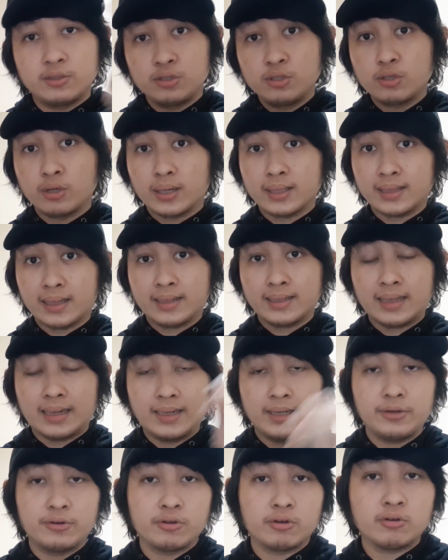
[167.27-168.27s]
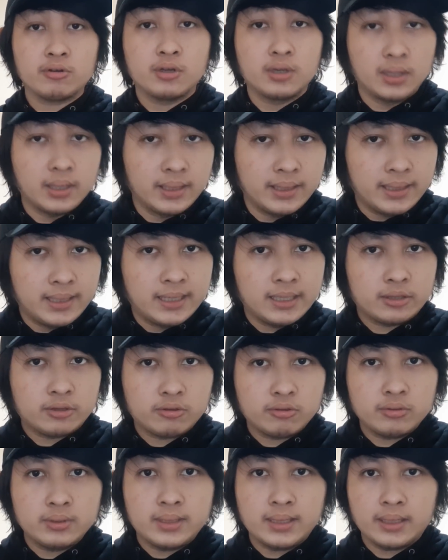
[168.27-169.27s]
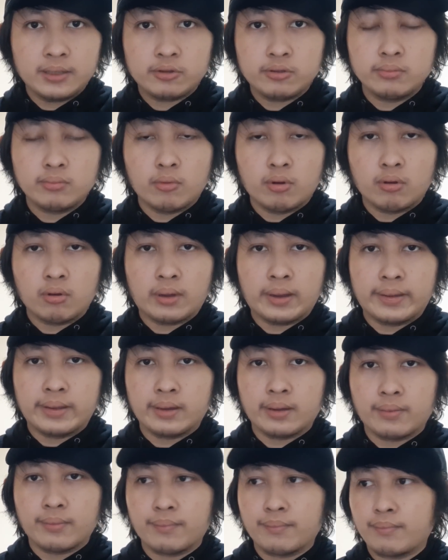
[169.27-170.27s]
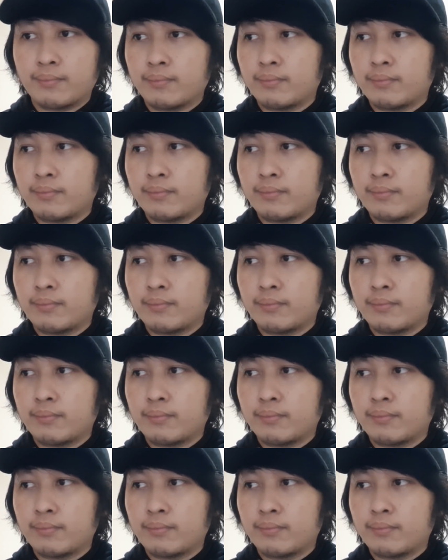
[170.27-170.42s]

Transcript: Jonathan Galindo, itu dia itu mau kayak